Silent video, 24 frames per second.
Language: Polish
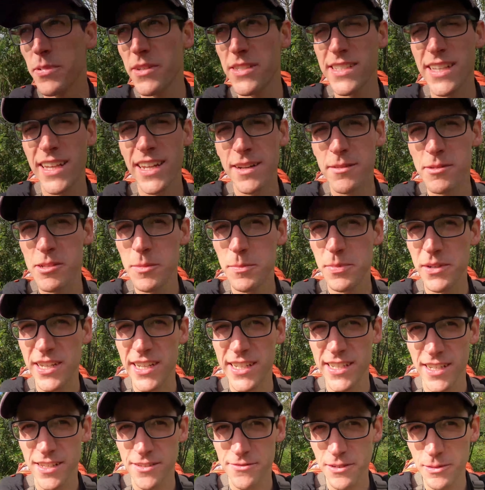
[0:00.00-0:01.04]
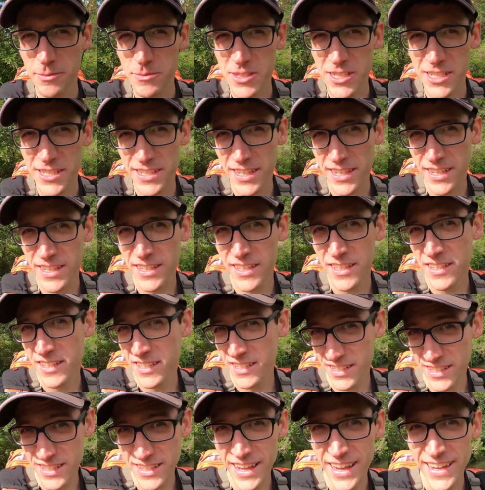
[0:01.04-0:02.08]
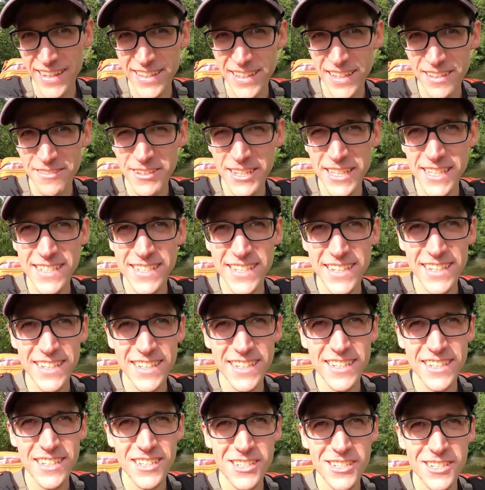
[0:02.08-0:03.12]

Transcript: Postaram się pokazać Wam dzisiaj jak najwięcej